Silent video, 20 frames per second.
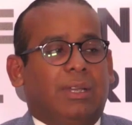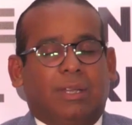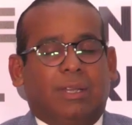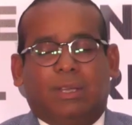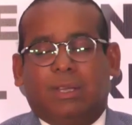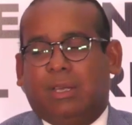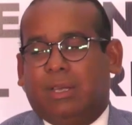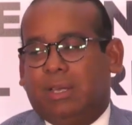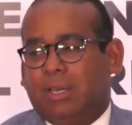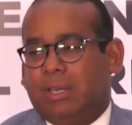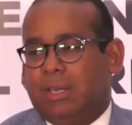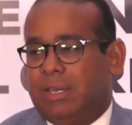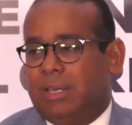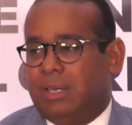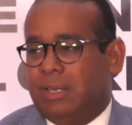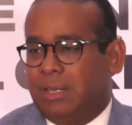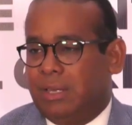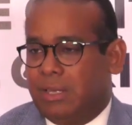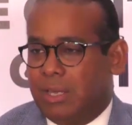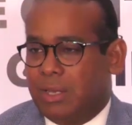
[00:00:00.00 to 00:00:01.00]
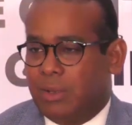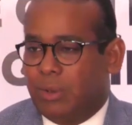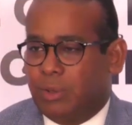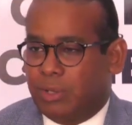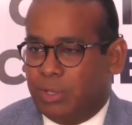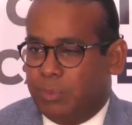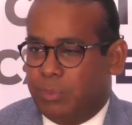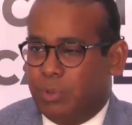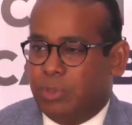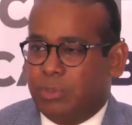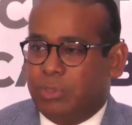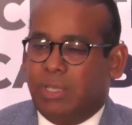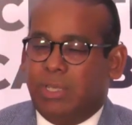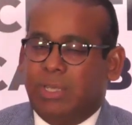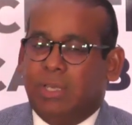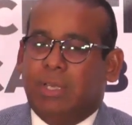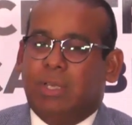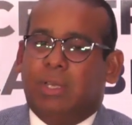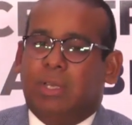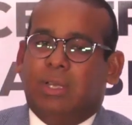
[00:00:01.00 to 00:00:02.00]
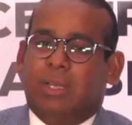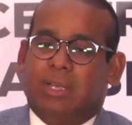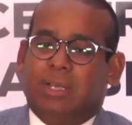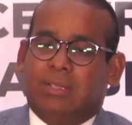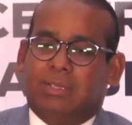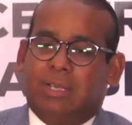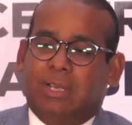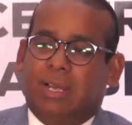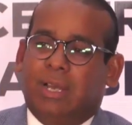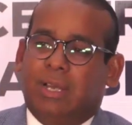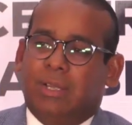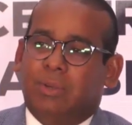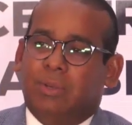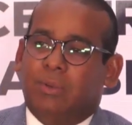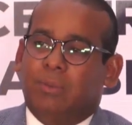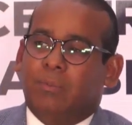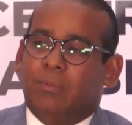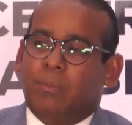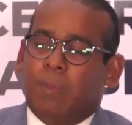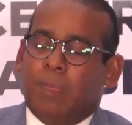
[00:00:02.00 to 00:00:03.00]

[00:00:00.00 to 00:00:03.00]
que, eh, que corresponde ese año